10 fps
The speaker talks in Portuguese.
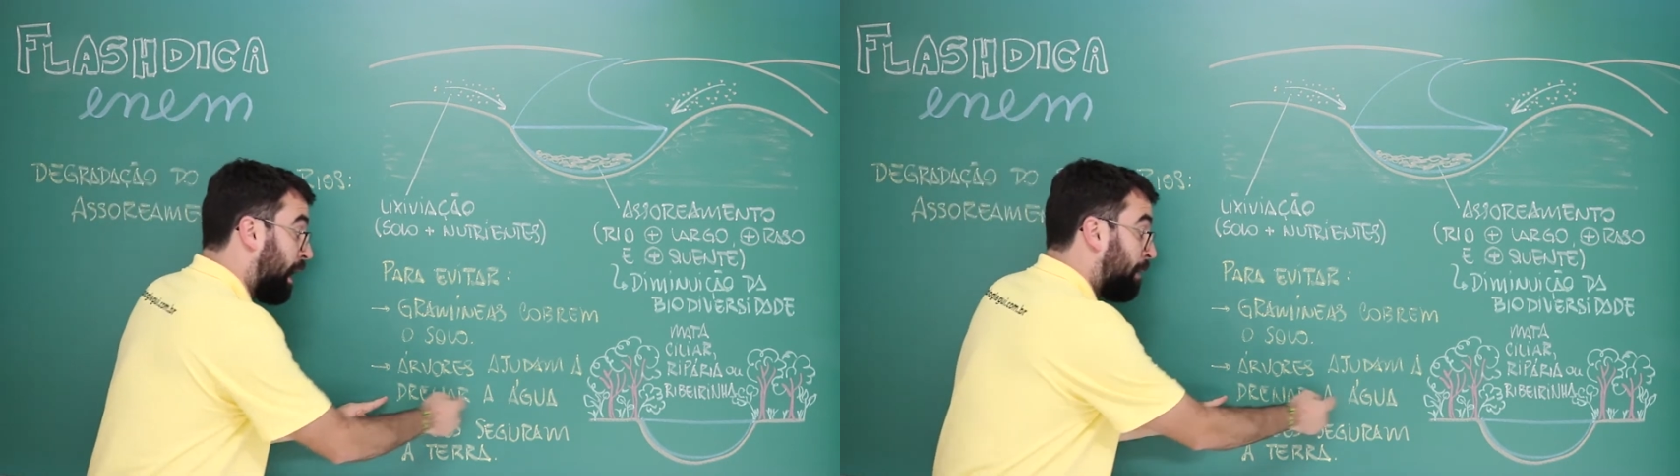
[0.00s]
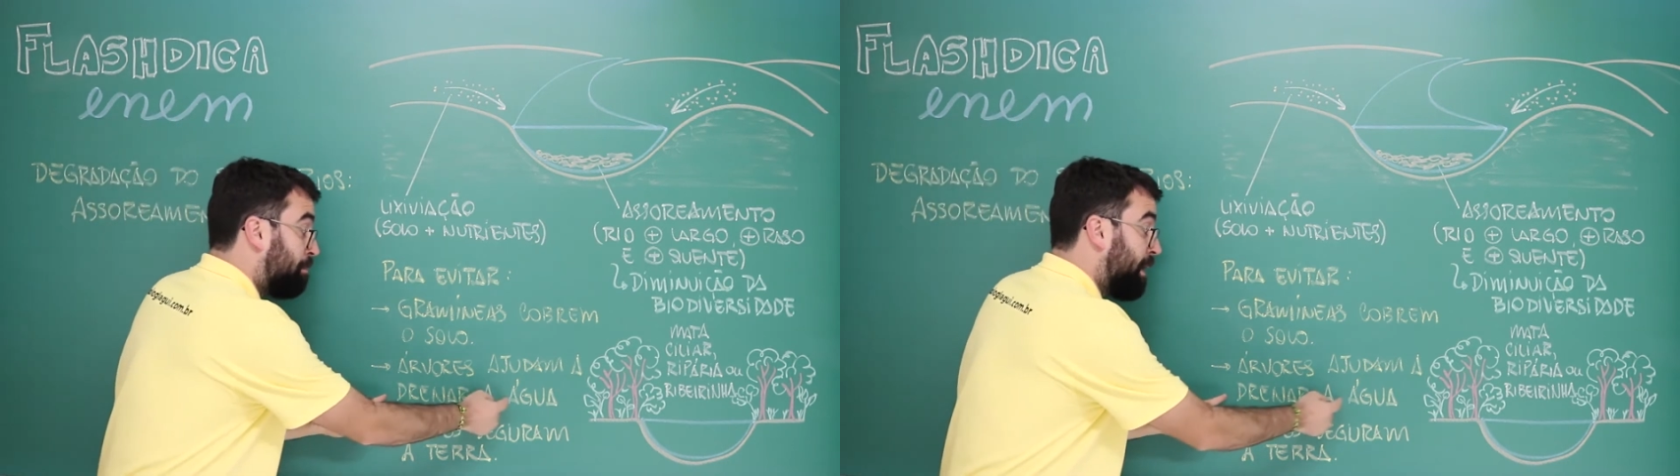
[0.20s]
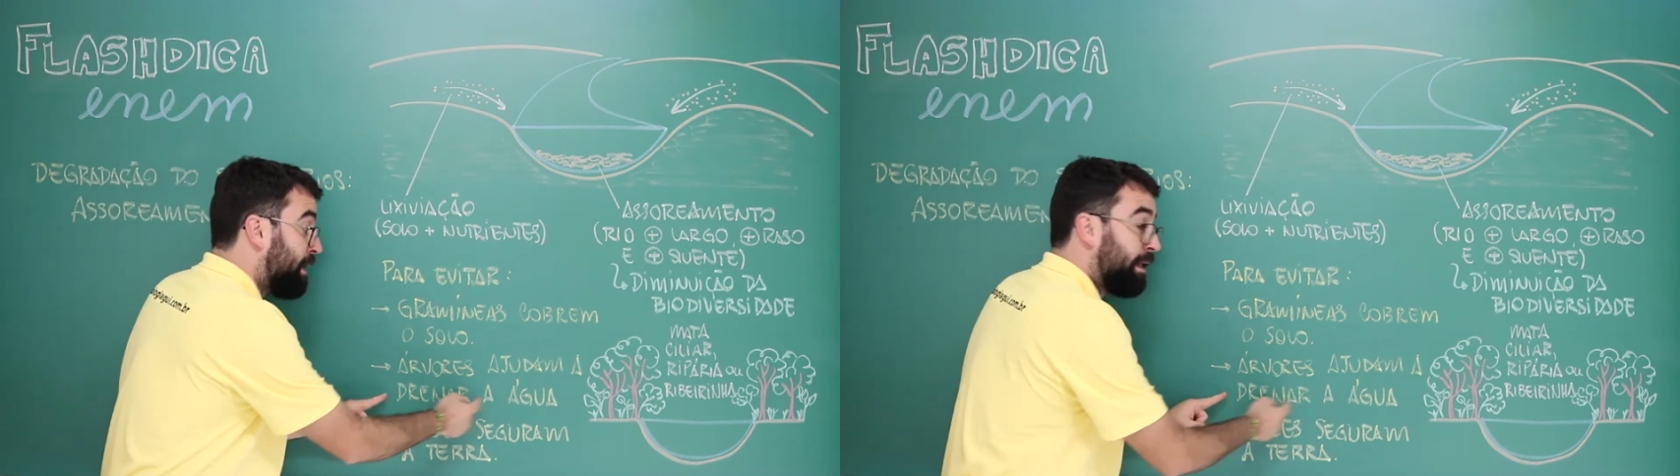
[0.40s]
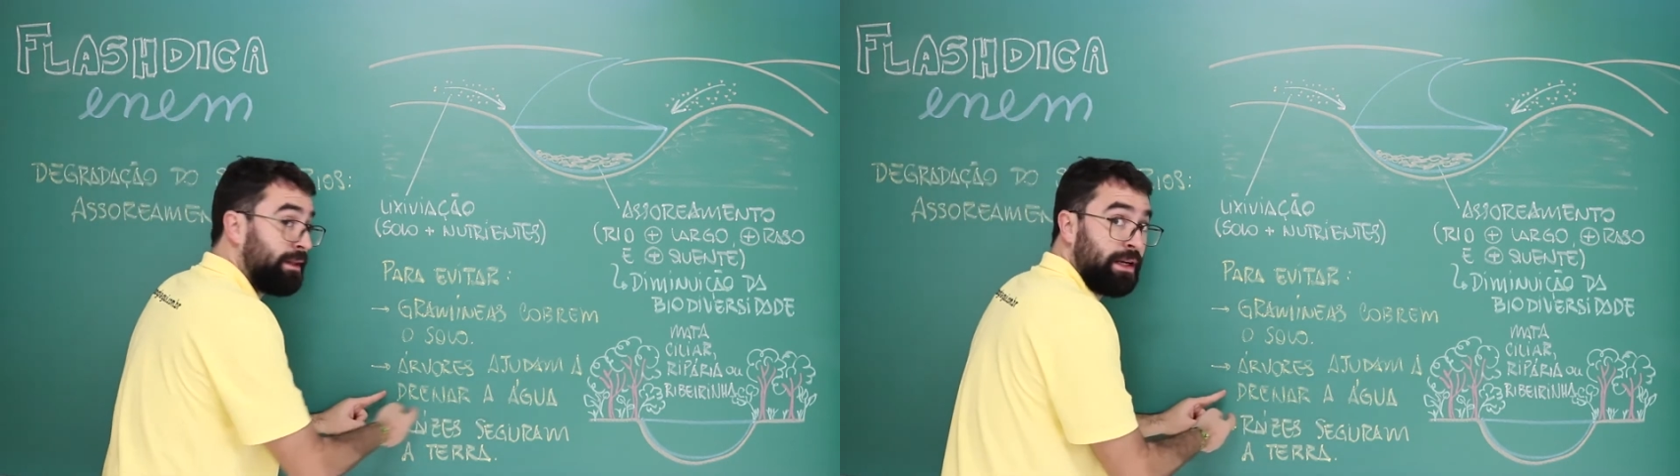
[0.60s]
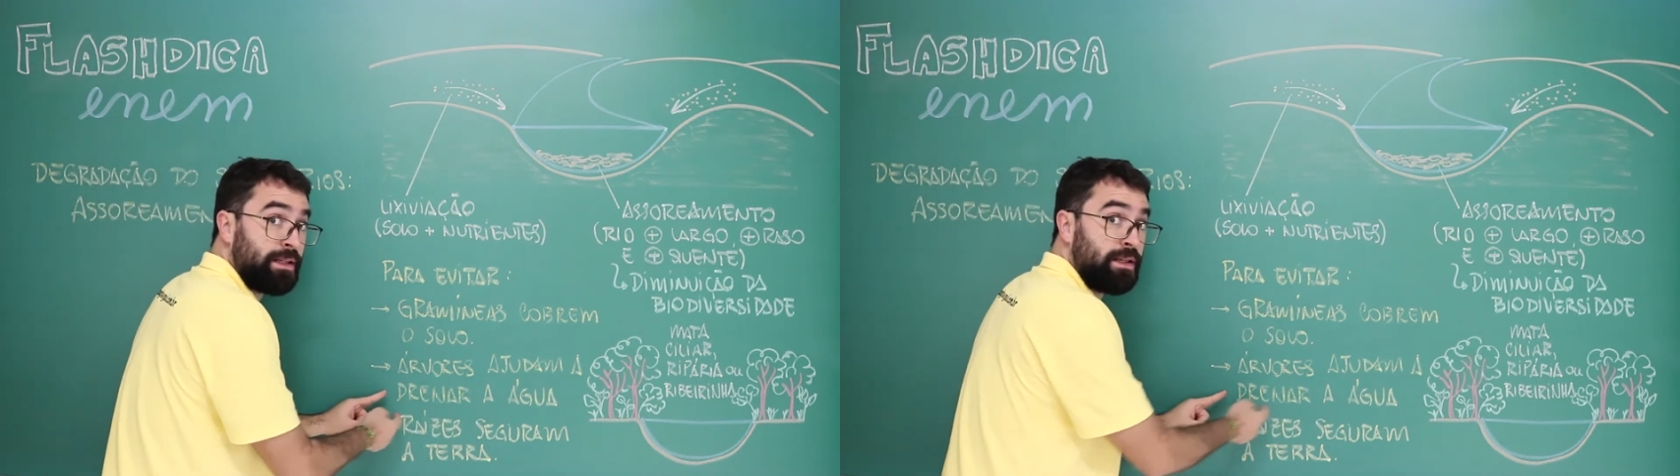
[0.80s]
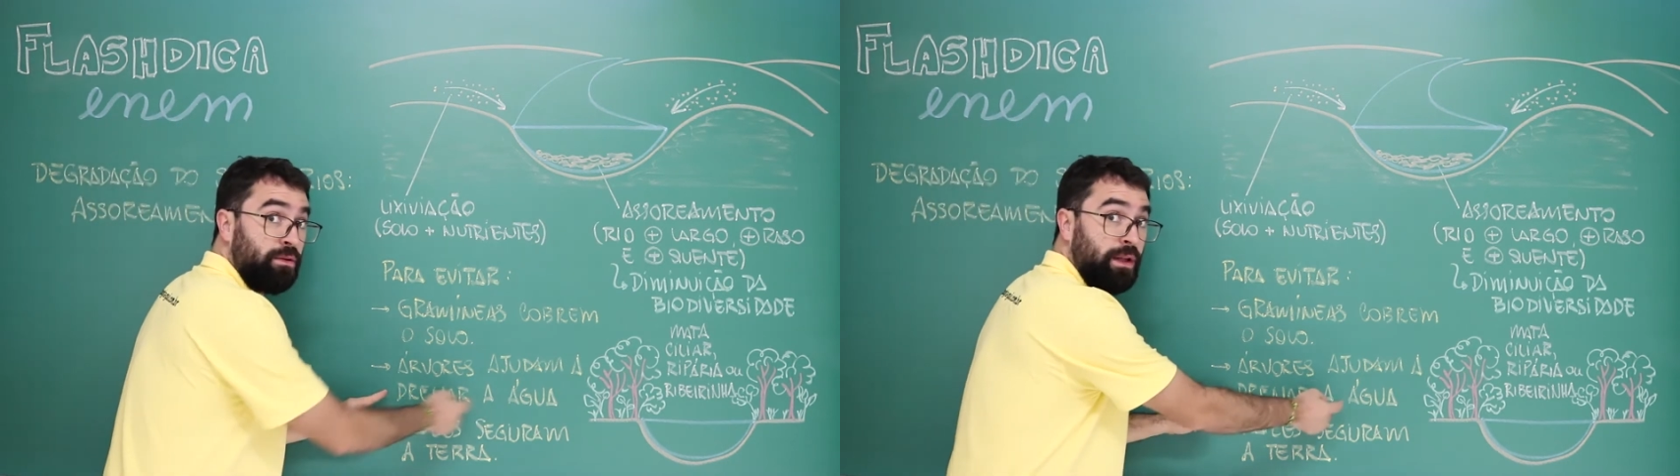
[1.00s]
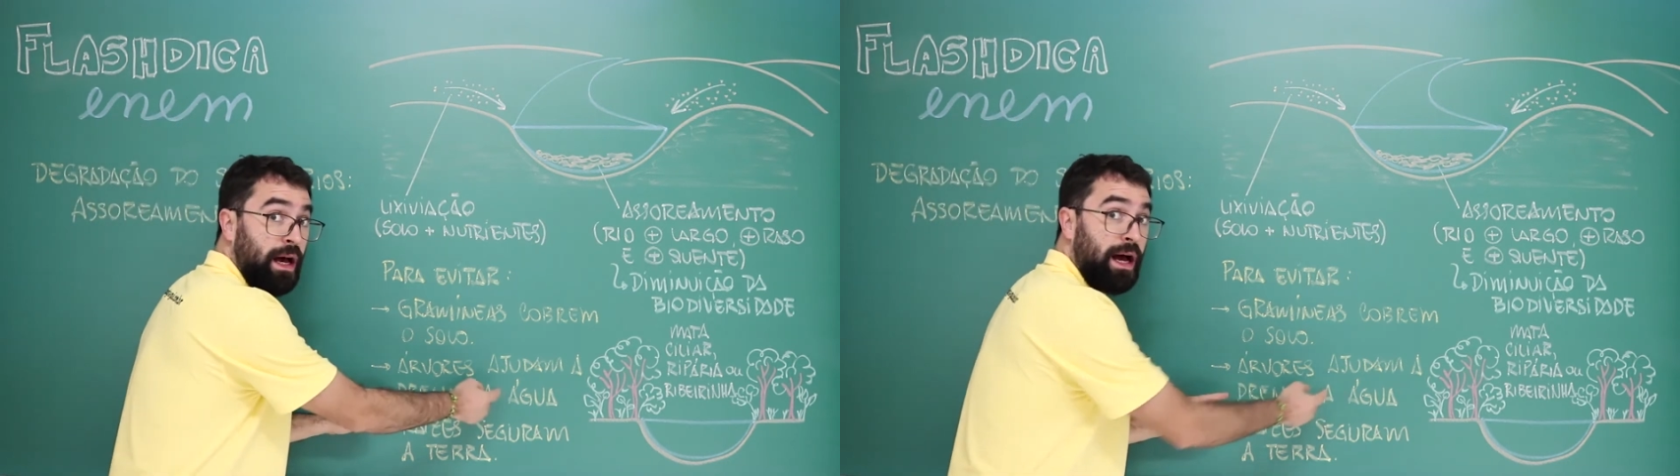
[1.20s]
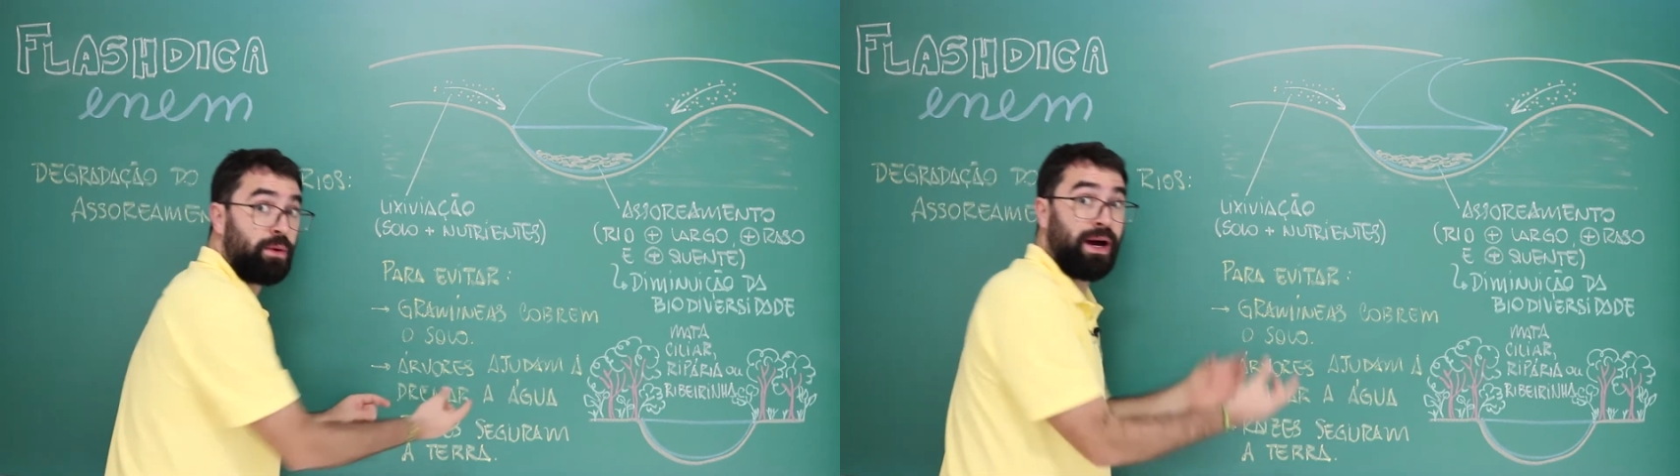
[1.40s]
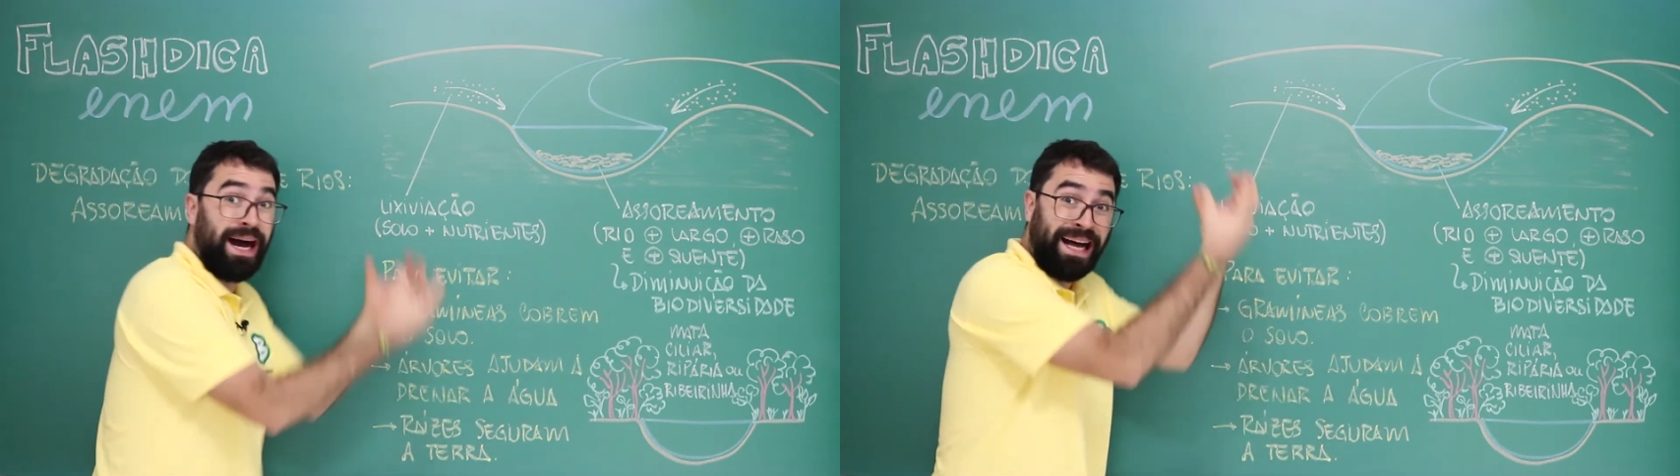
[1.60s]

a penetração da água,